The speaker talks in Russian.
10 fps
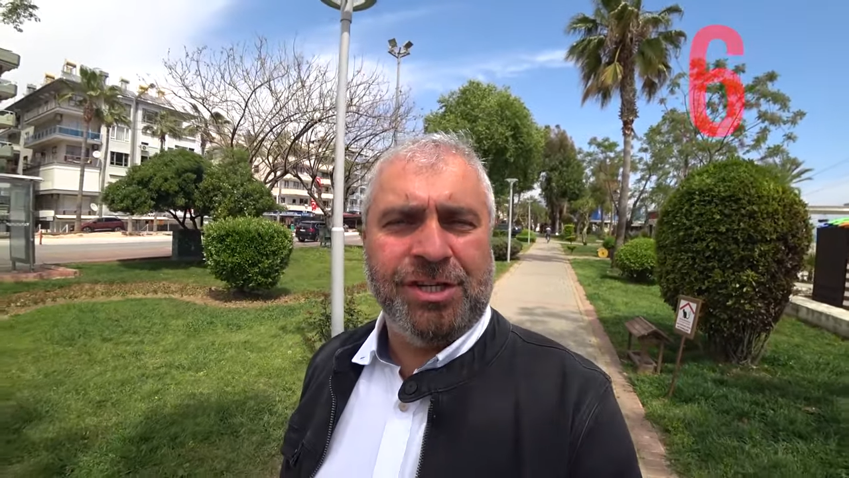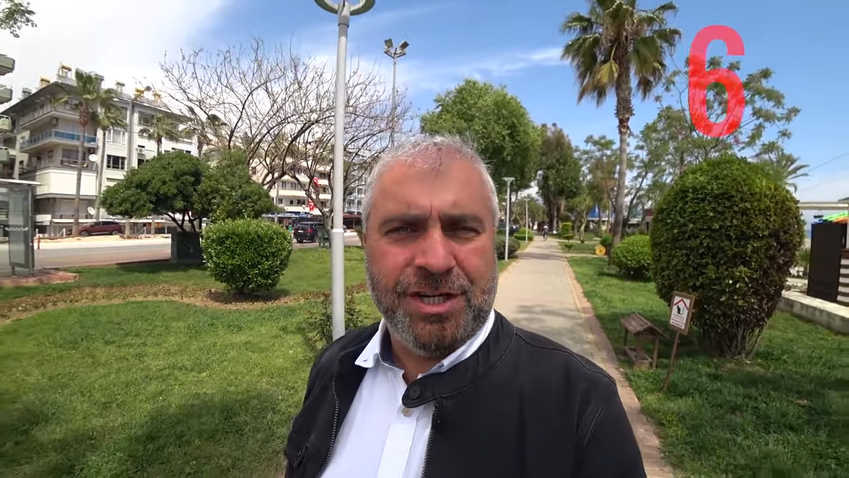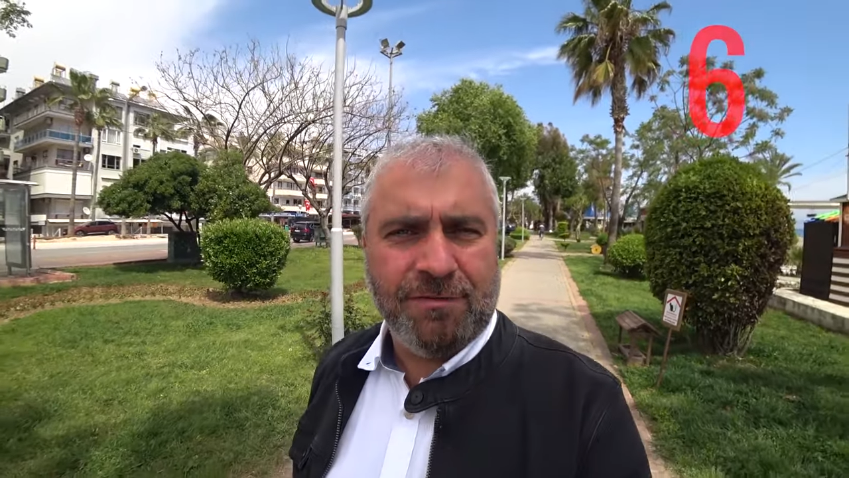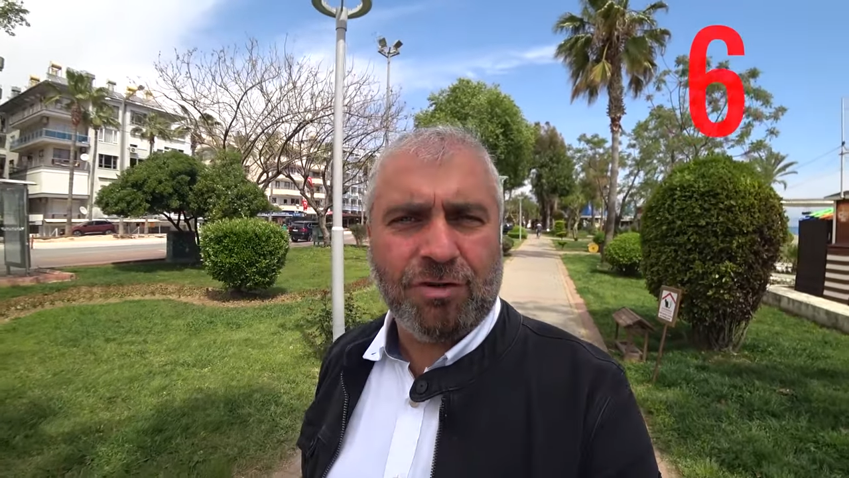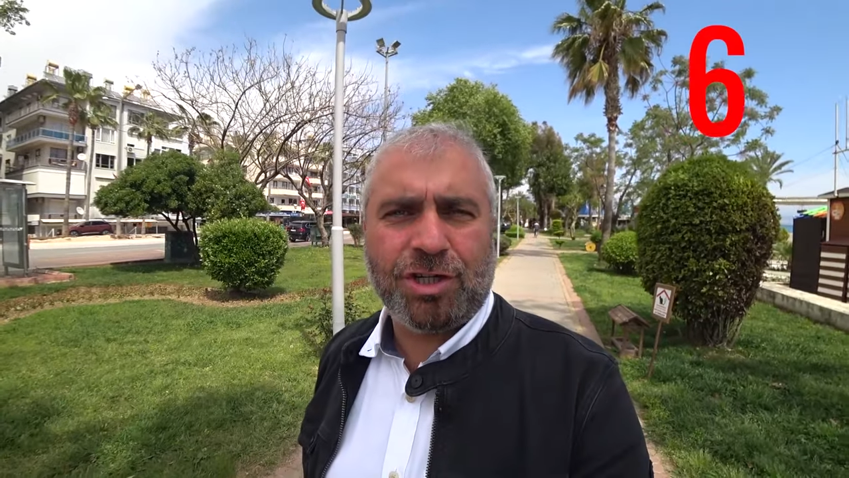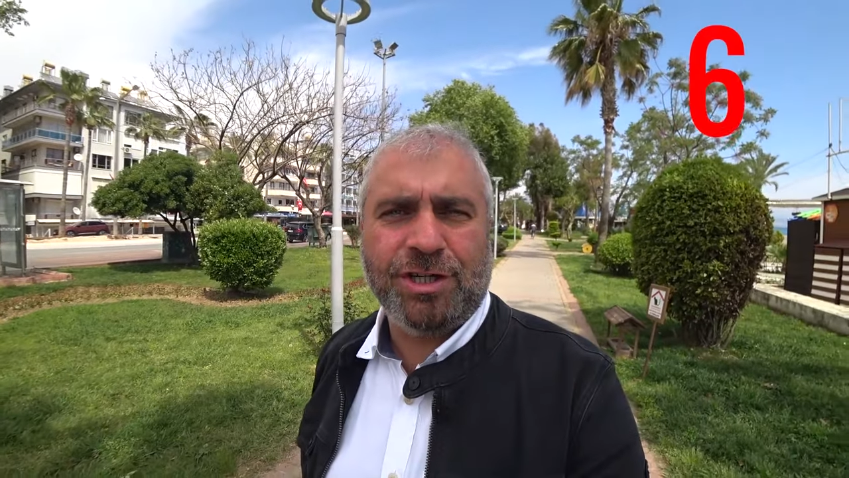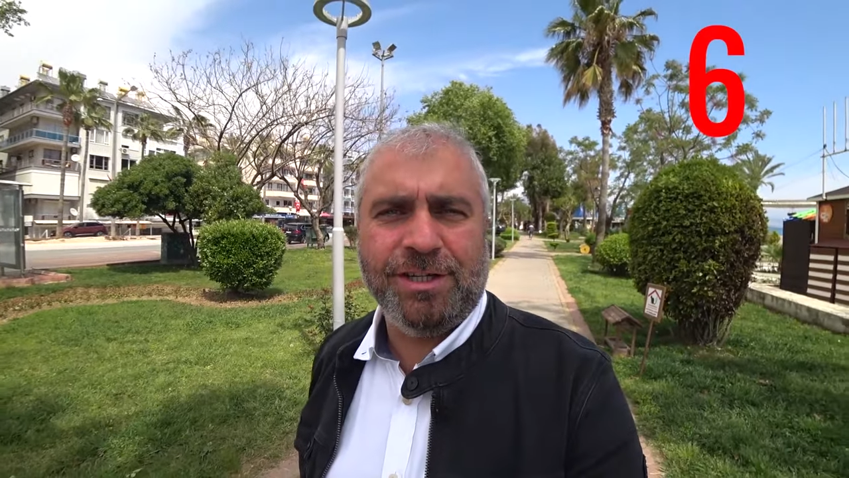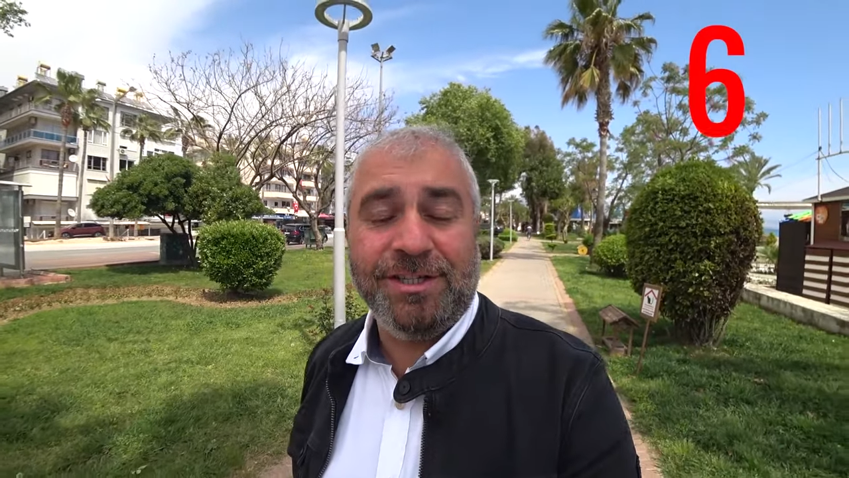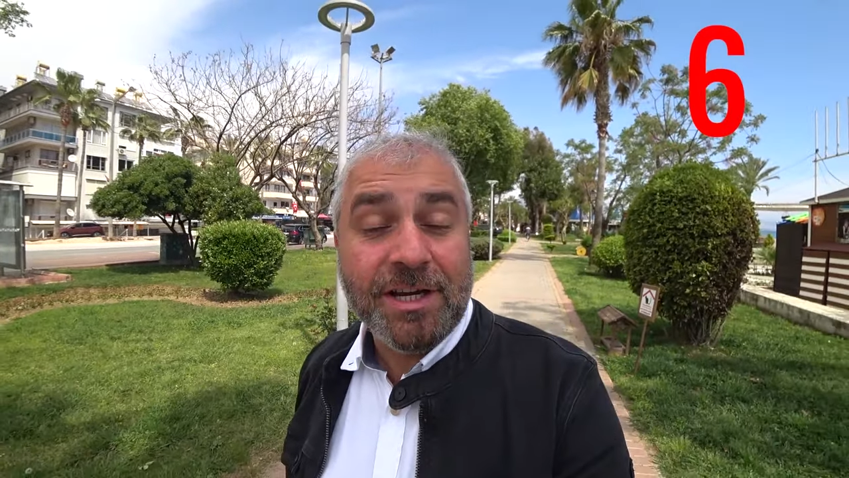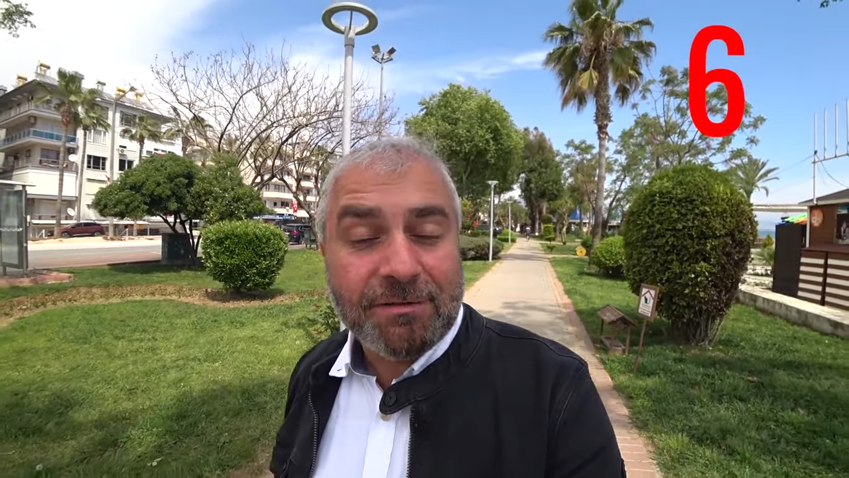
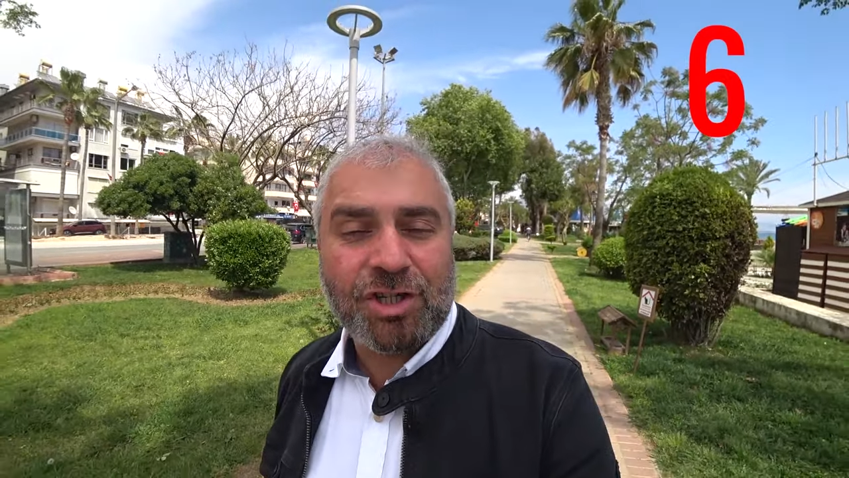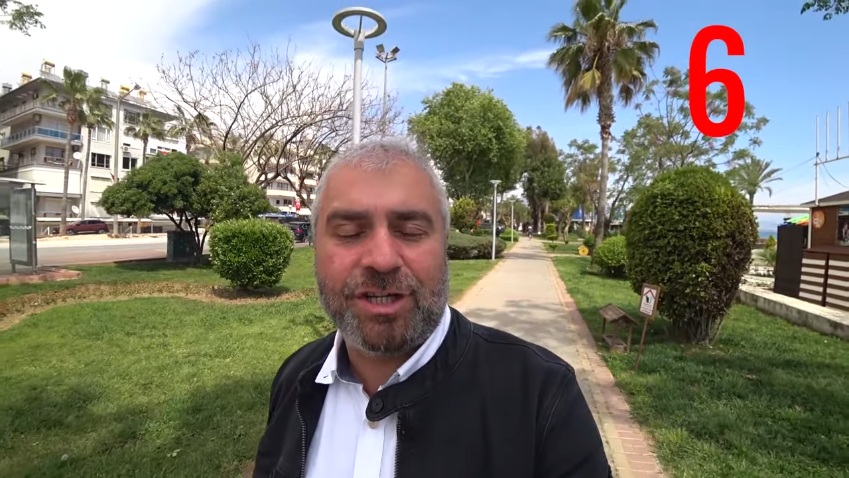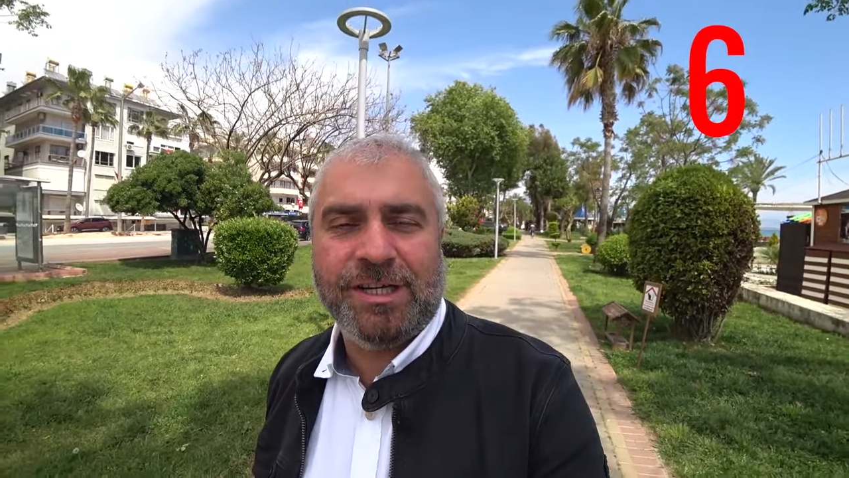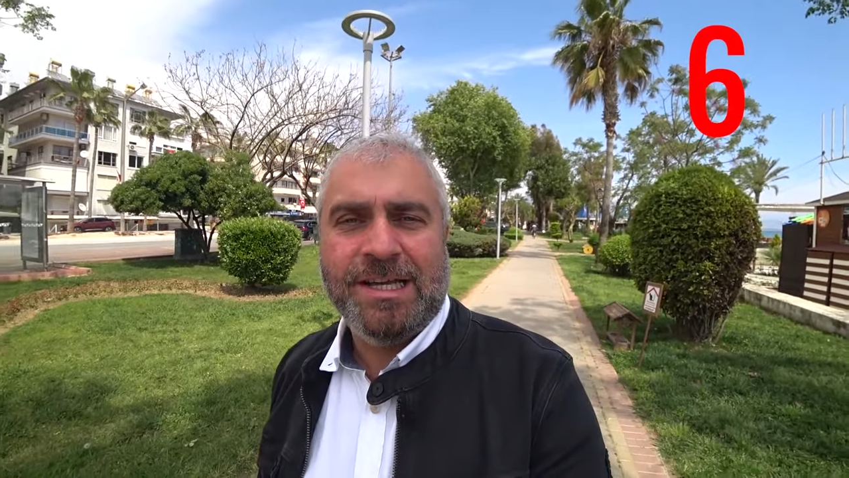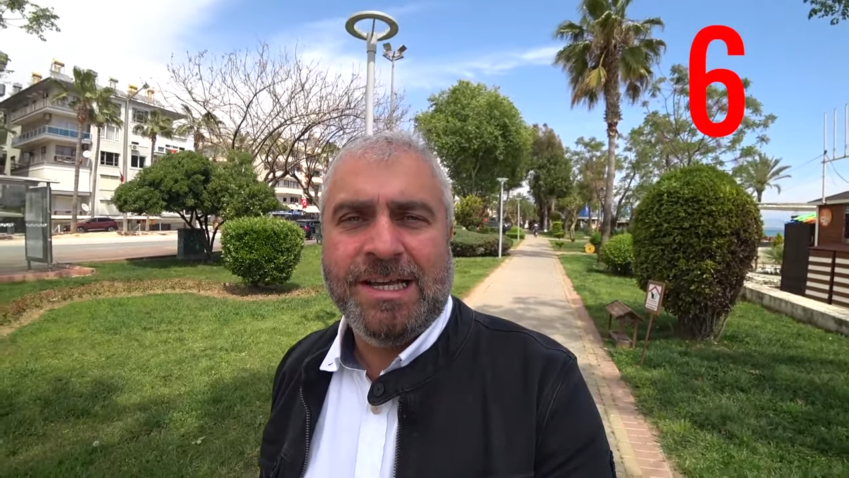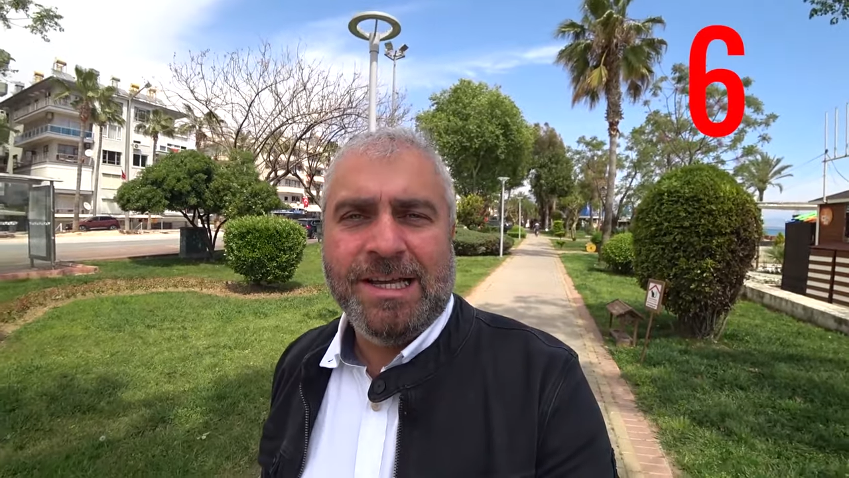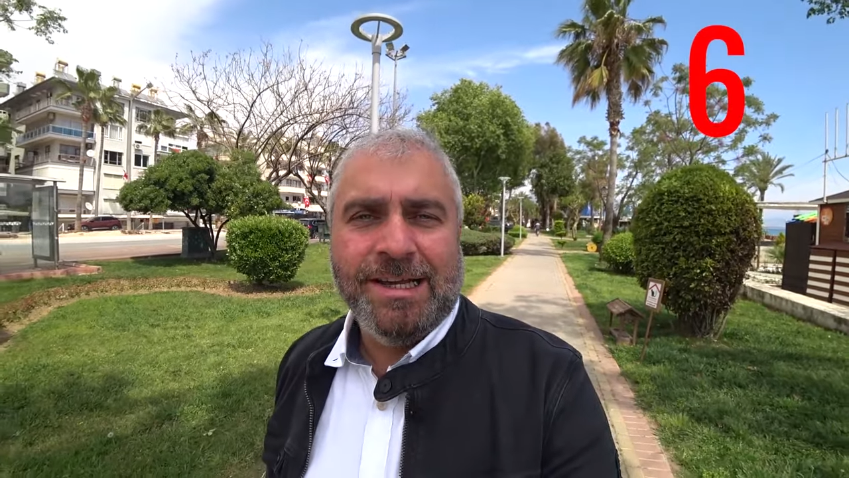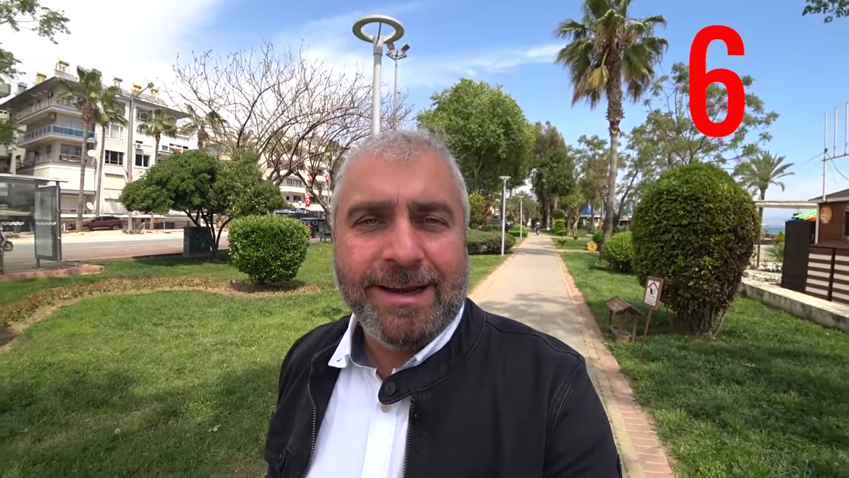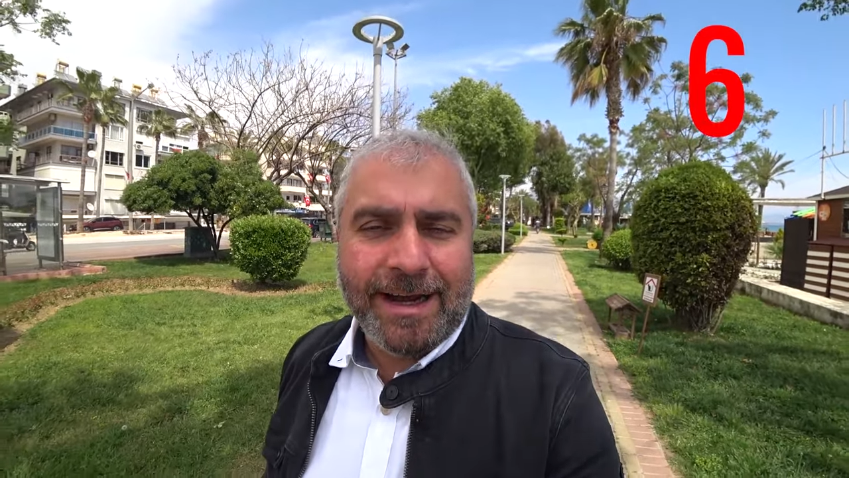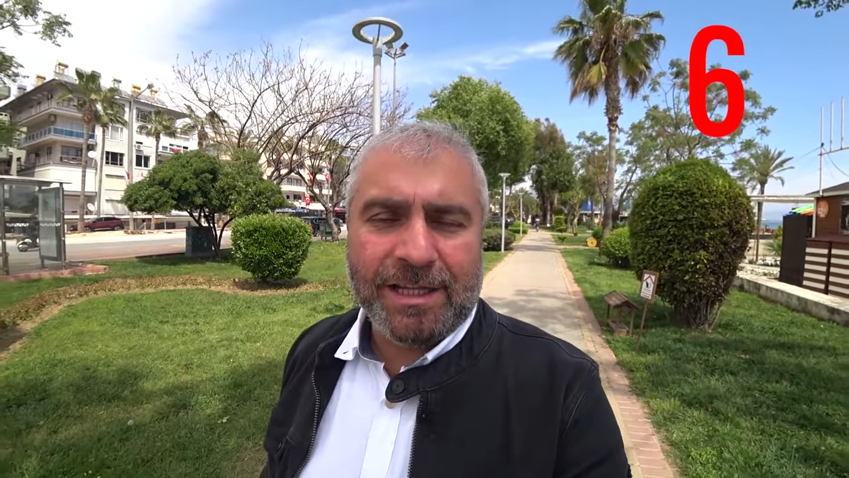девушкой, девочкой
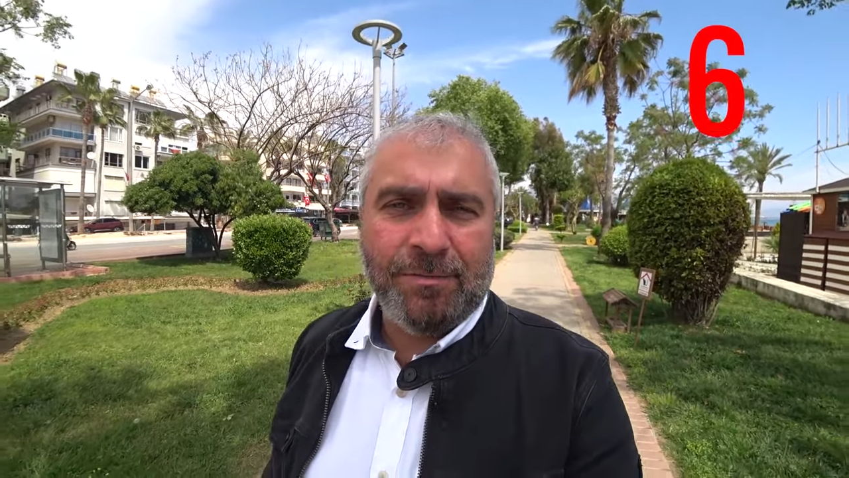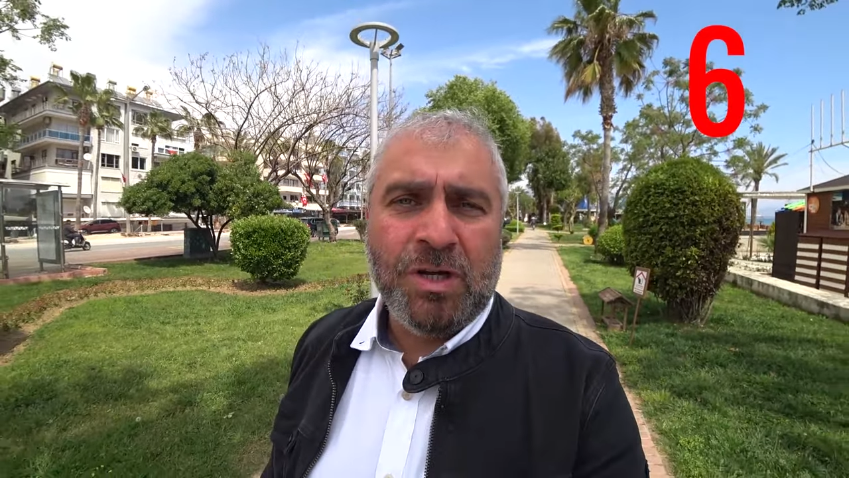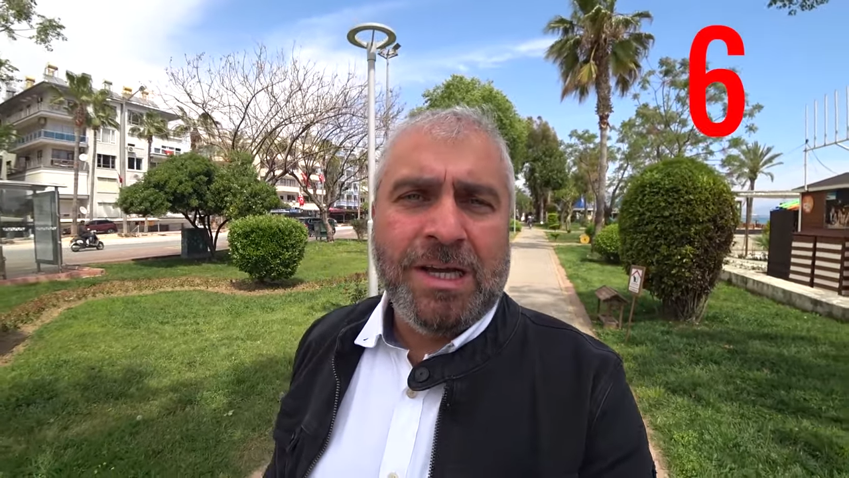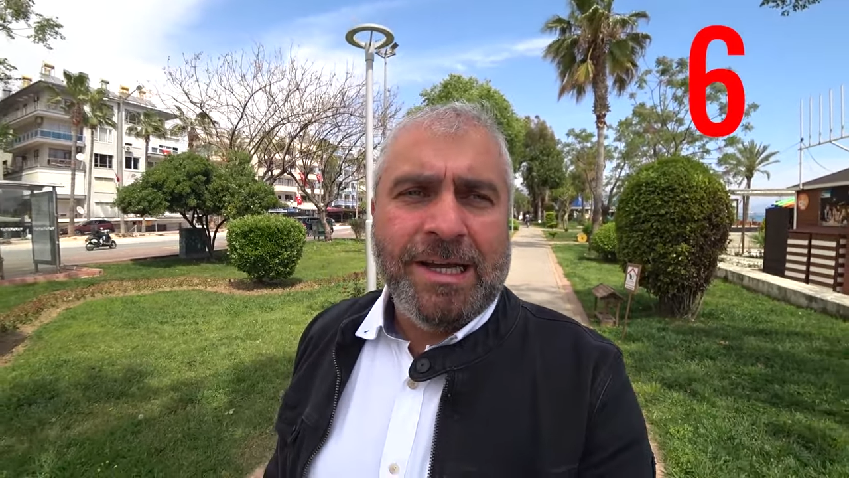рядом.